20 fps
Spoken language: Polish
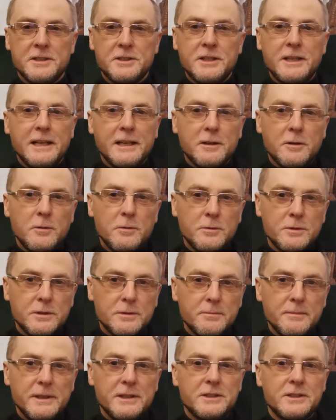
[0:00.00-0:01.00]
czy
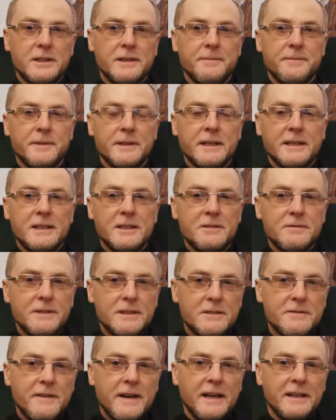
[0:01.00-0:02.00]
jakąś myśl, jakieś
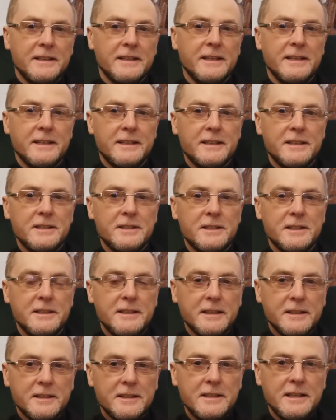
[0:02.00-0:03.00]
wezwanie, jakieś
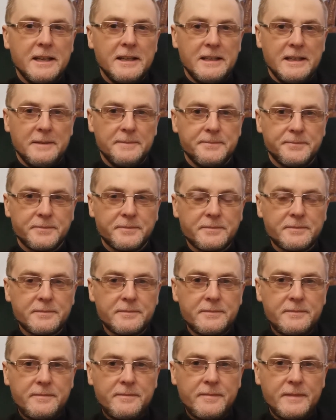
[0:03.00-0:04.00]
natchnienie,
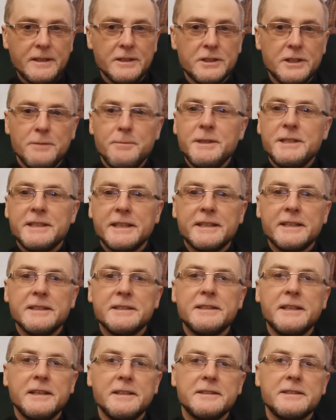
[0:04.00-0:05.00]
czyli mieć
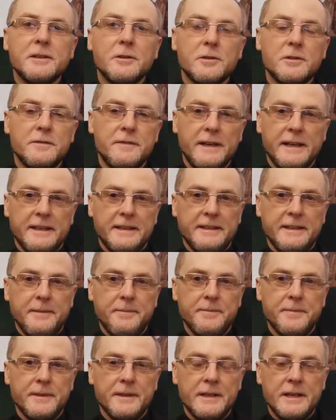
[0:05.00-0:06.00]
takie serce otwarte.
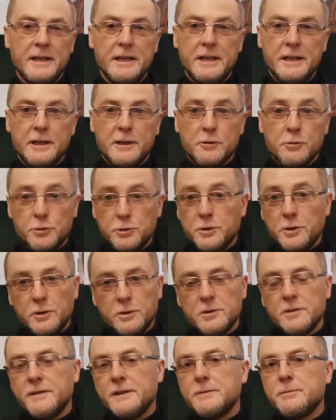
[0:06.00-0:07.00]
Już
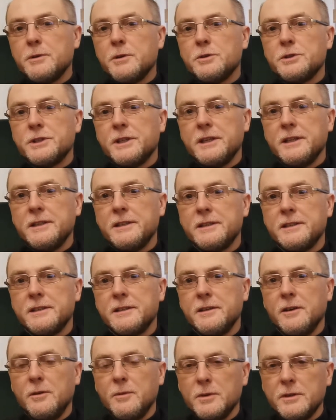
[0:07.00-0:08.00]
gorąco Was proszę
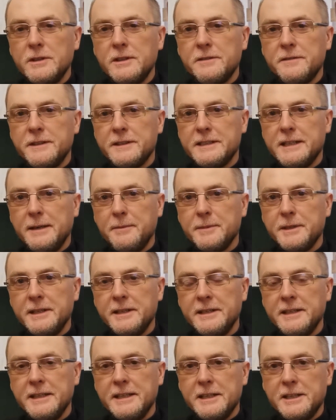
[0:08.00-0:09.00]
o modlitwę za
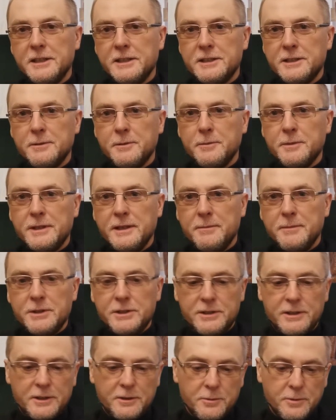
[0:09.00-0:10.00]
mnie, żebym te
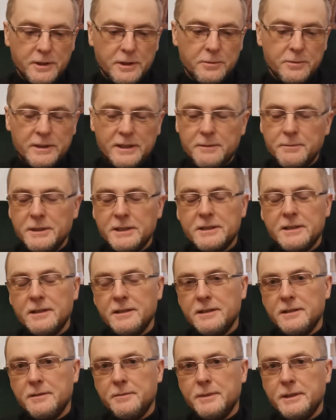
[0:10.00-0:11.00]
myśli, które tutaj
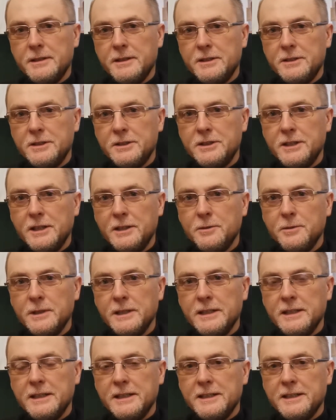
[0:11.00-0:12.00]
będę, będę się dzielił,
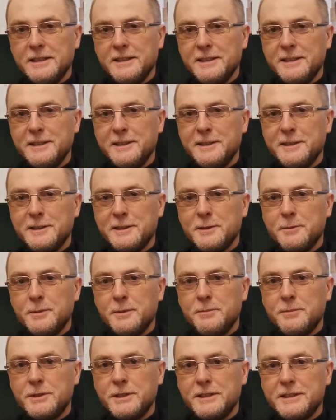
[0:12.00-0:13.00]
e,
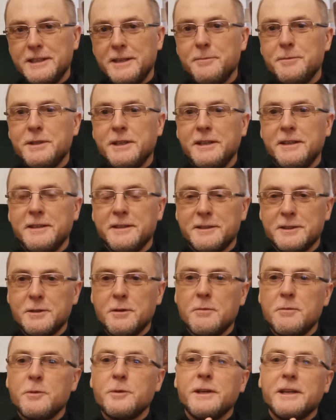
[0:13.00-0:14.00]
żeby przeze mnie,
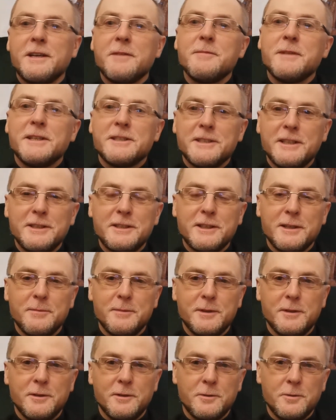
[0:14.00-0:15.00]
żebym był takim
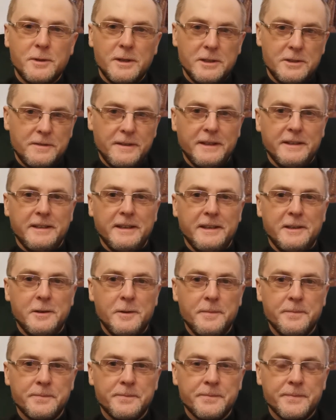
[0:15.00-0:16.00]
narzędziem Ducha
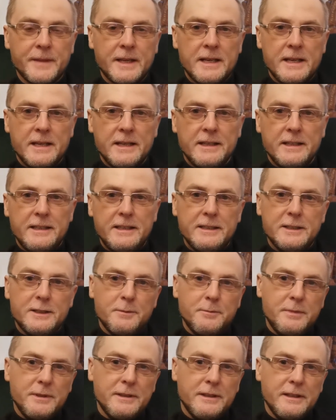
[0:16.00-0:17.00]
Świętego. I
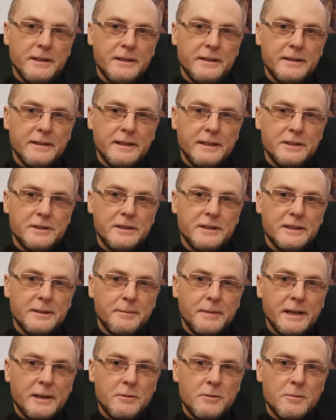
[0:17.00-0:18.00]
żeby też nie
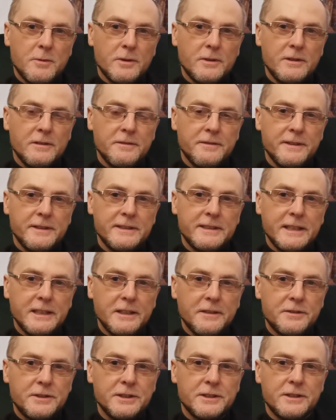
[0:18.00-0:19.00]
zabrakło modlitwy za
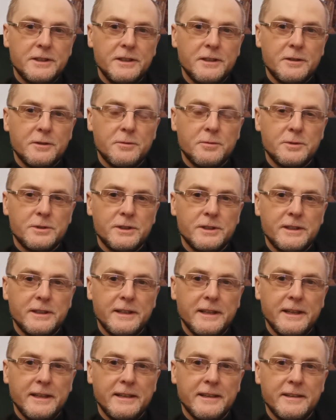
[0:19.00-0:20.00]
tych wszystkich, którzy
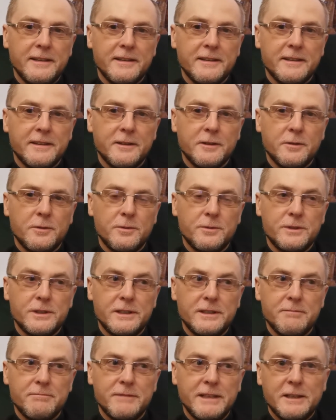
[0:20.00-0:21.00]
te,
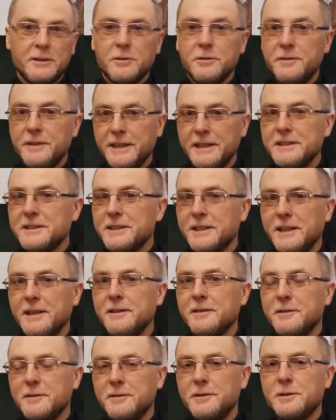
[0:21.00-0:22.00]
którzy te
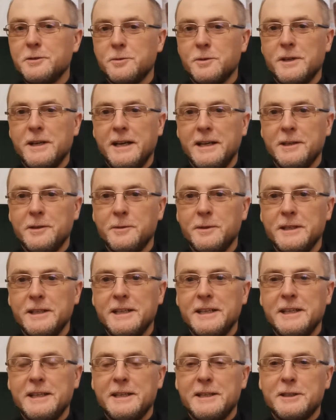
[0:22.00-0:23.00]
konferencje wysłuchają,
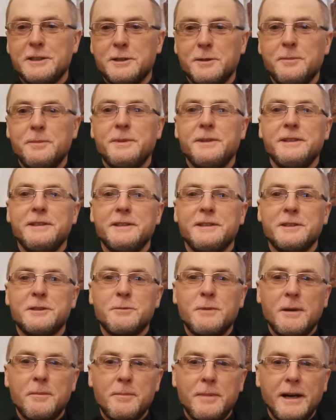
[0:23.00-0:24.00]
żeby
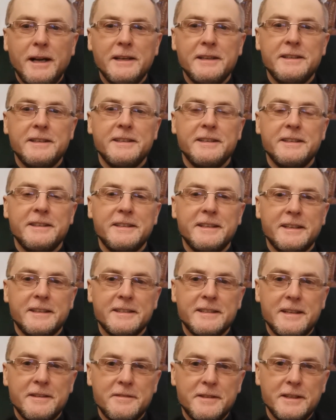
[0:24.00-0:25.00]
złapali
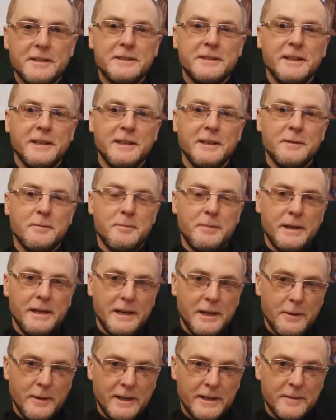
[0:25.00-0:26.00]
jak najwięcej
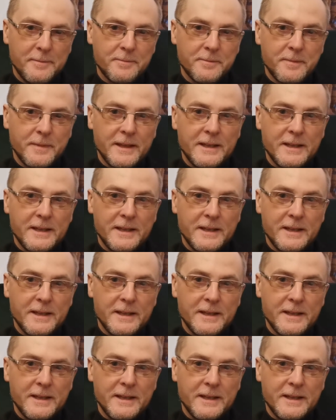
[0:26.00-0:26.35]
perełek.